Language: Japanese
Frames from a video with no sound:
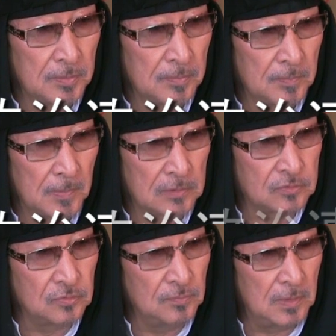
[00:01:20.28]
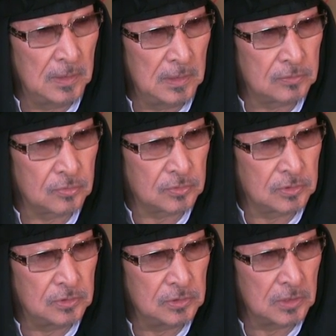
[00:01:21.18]
松前都
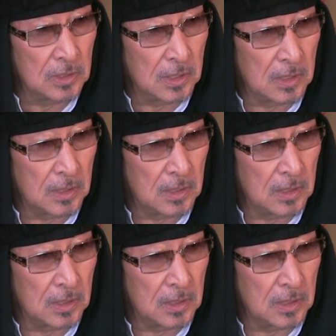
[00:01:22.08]
知事が